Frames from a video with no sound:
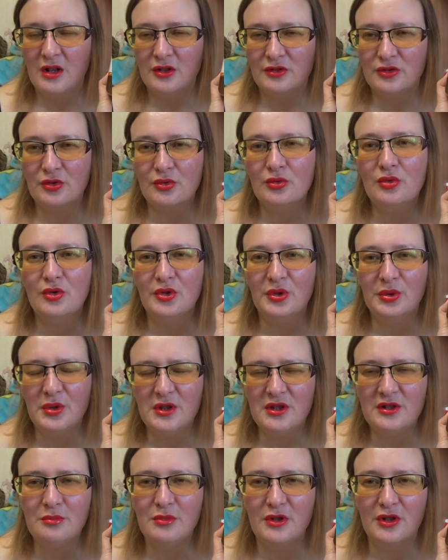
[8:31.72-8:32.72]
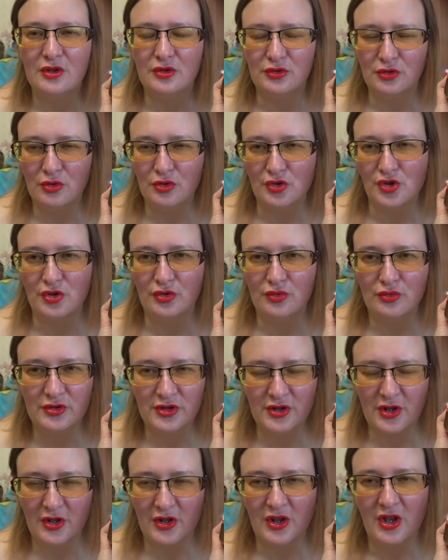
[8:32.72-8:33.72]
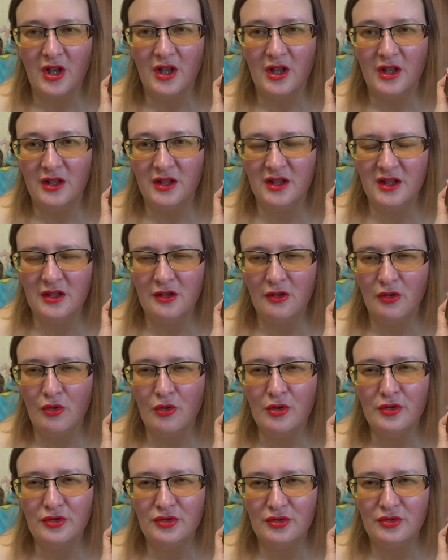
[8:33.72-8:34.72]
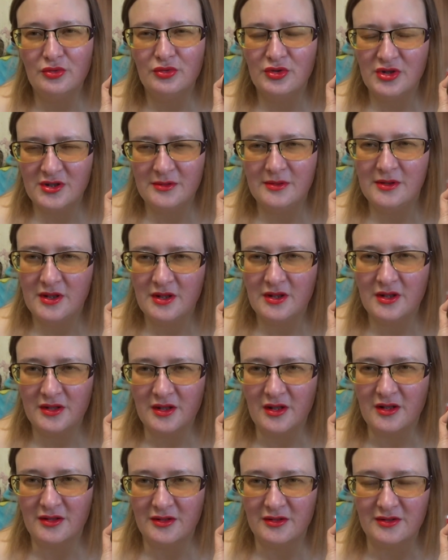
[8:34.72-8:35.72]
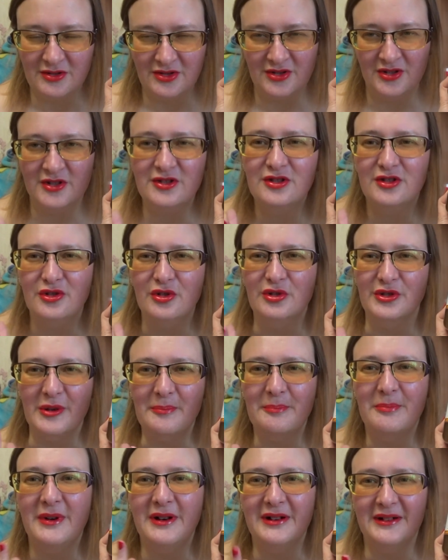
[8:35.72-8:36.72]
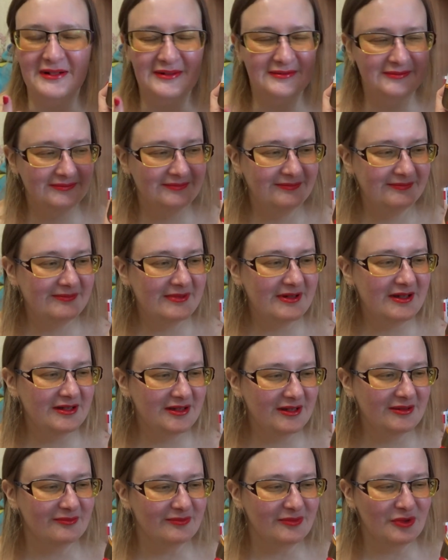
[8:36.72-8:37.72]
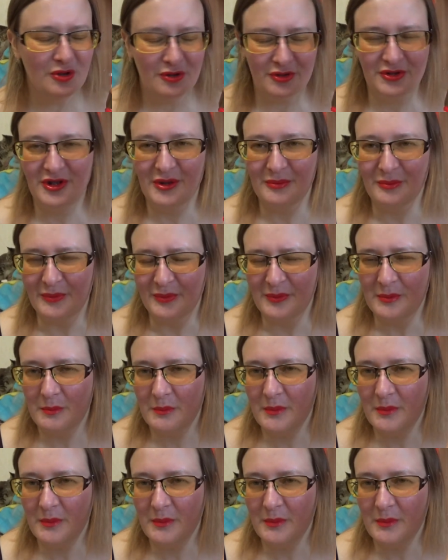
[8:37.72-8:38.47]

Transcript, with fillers: другой фирмы, тоже русской, и он э, действительно так ядрено пах этим дегтем.